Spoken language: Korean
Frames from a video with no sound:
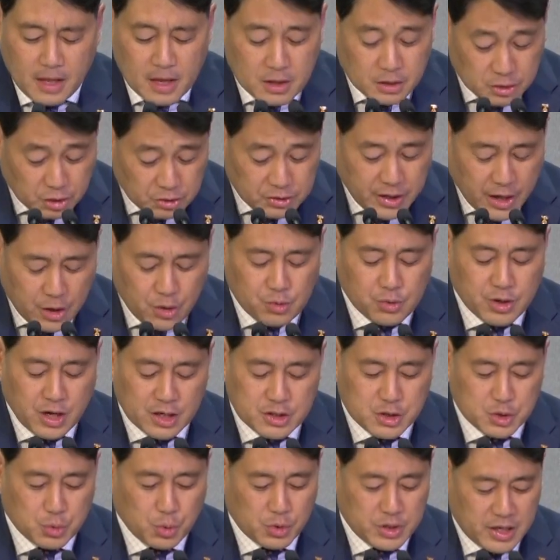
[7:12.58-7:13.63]
그런 내용을
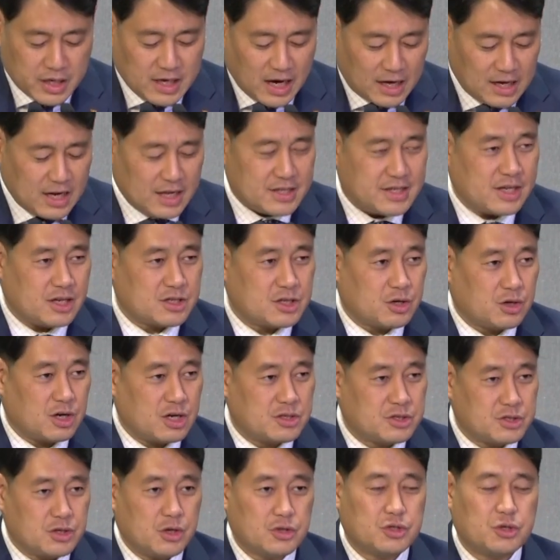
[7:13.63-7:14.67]
가지고 이 갈라디아서가
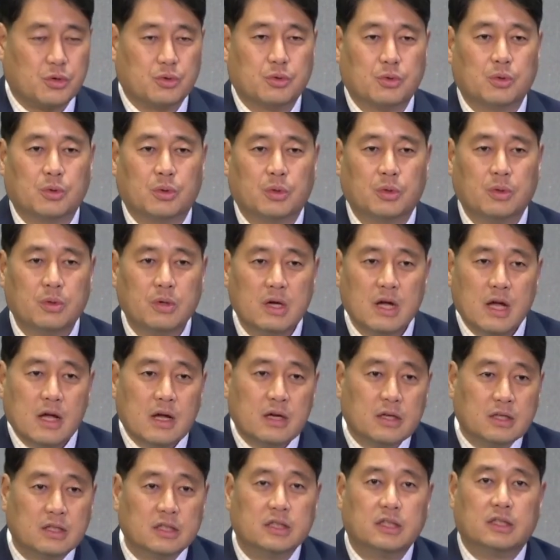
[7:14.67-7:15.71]
쓰여졌고
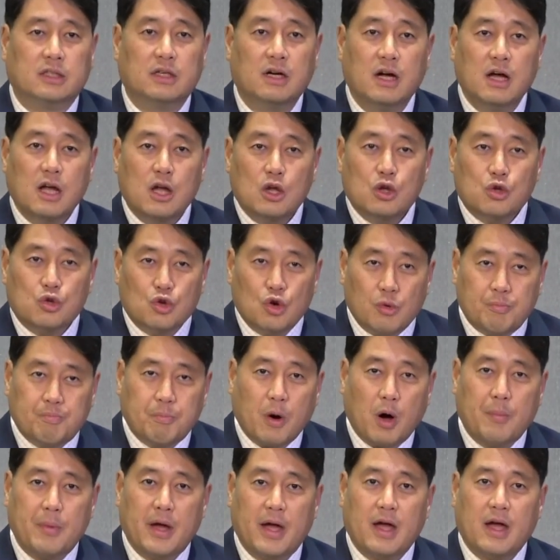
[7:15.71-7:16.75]
그
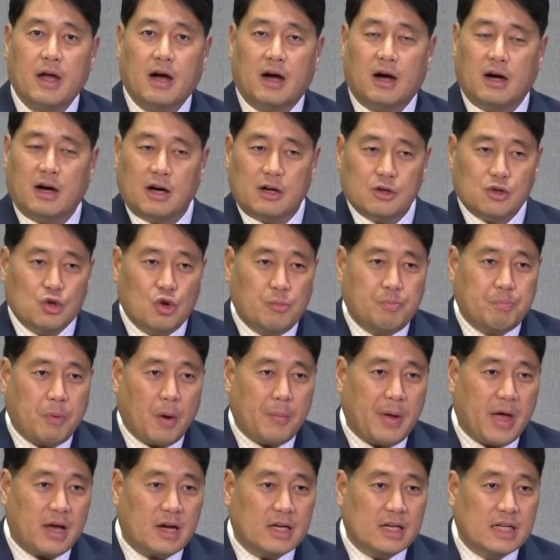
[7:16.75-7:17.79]
율법에 어,
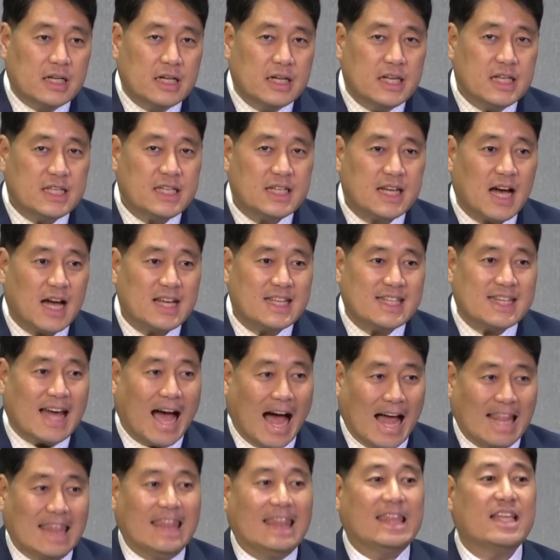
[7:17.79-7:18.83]
율법에 의지하지
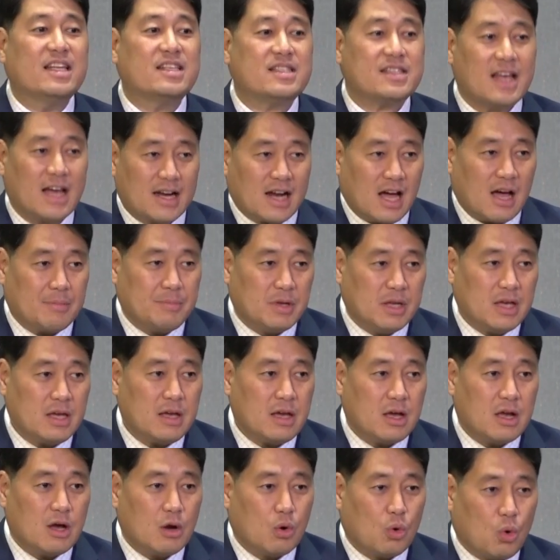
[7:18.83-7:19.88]
않는 사람이
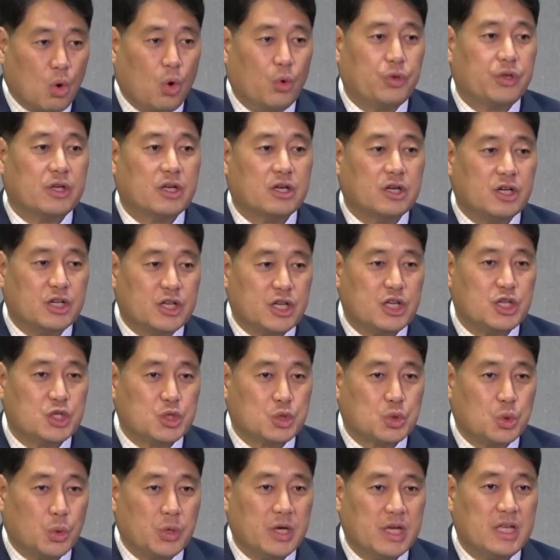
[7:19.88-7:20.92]
곧
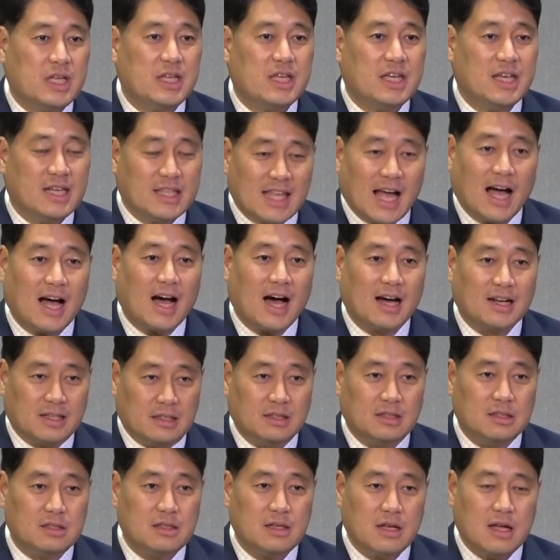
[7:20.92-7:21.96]

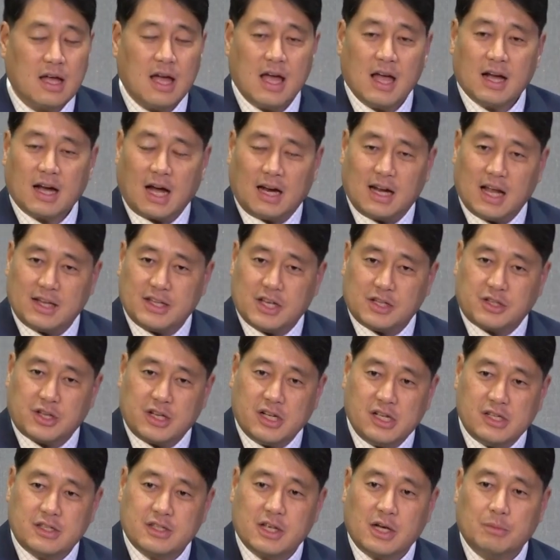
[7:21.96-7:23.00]
그리스도인이다를 갈라디아서
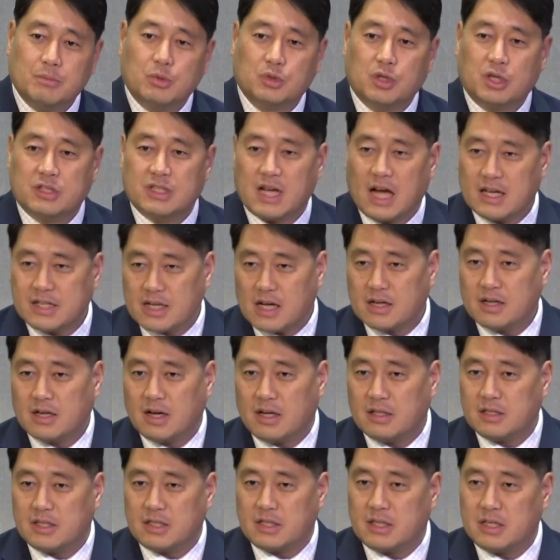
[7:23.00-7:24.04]
1장부터
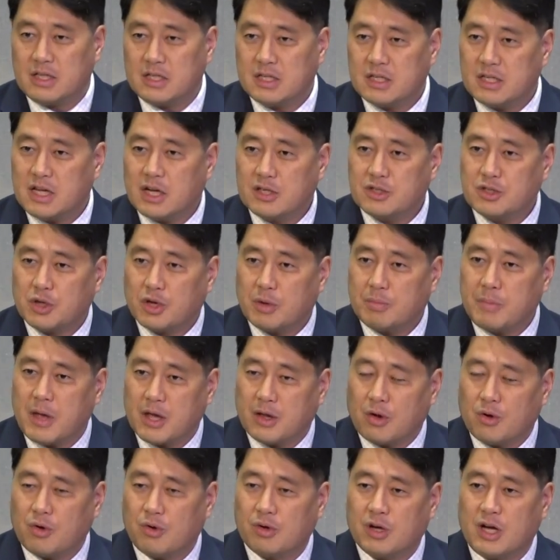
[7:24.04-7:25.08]
4장까지 신학적인
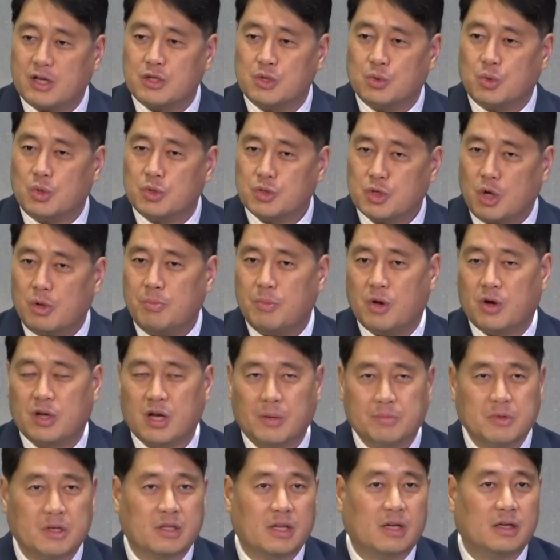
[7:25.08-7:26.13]
배경을 가지고 설명을
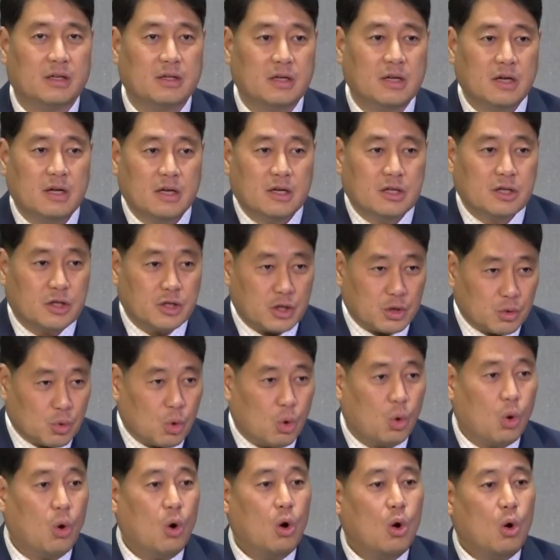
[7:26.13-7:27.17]
합니다.
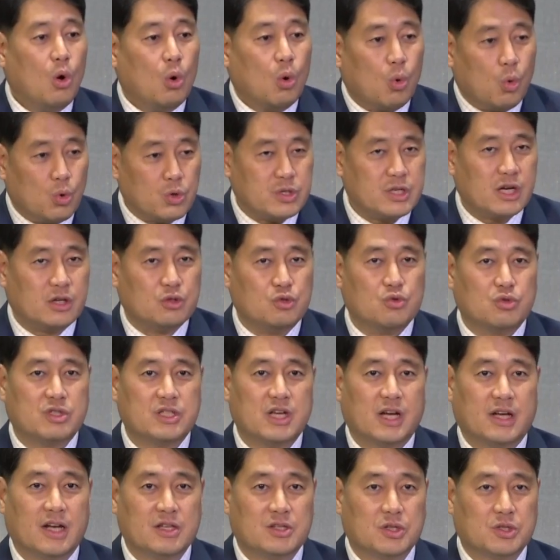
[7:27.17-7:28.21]
그리고 5장
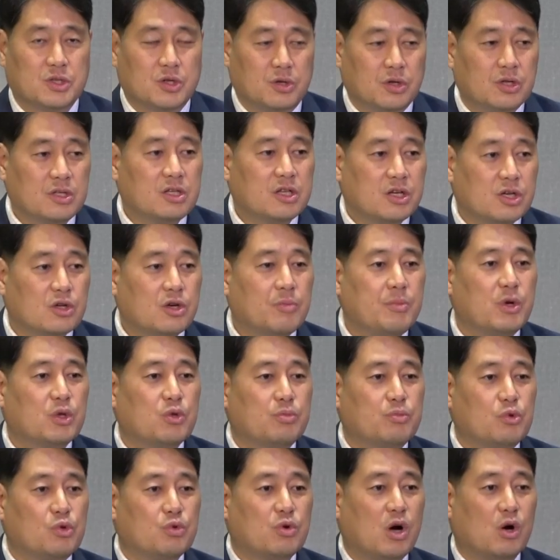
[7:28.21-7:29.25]
6장에 있어서는
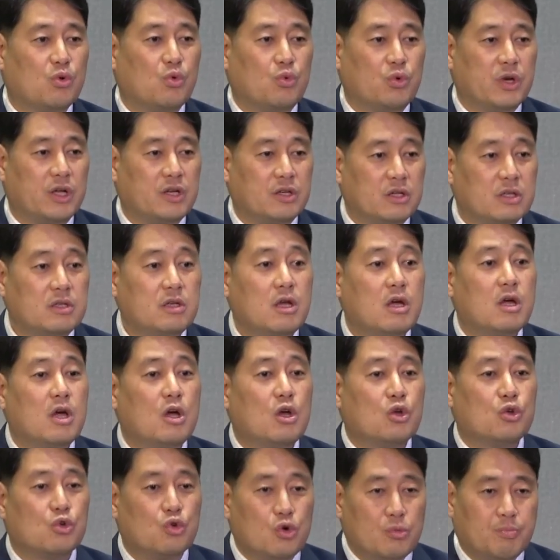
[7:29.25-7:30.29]
그럼에도 불구하고 우리는
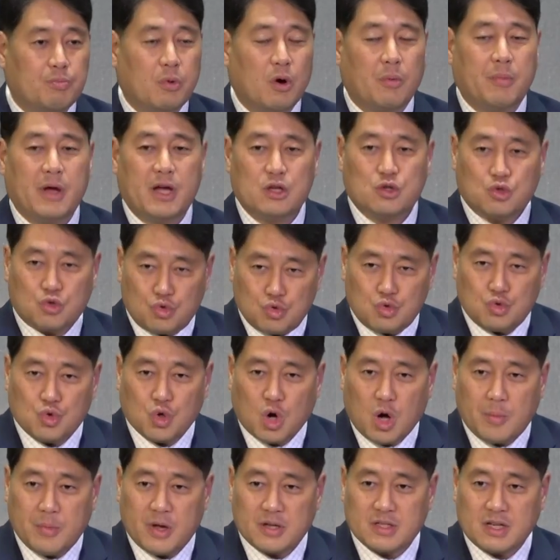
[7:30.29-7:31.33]
율법에
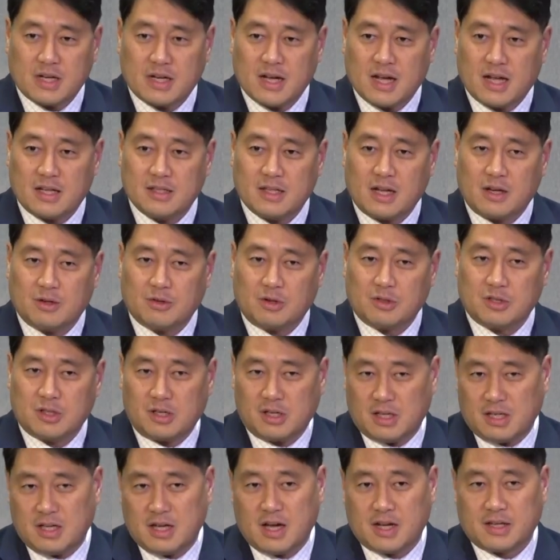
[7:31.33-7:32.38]
순종하며 살아야 한다는
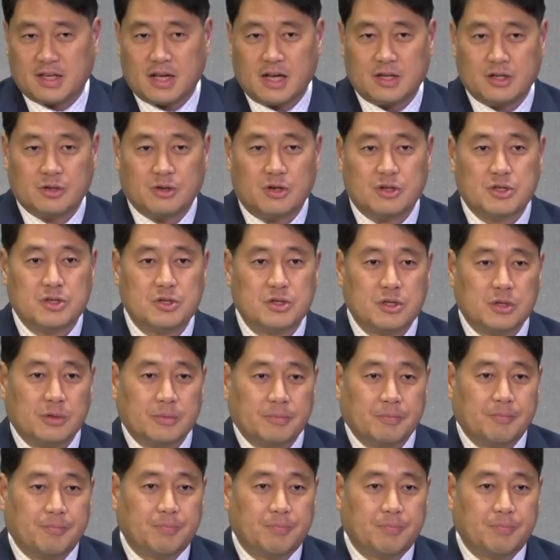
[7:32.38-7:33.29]
것을 이야기하는 것이죠.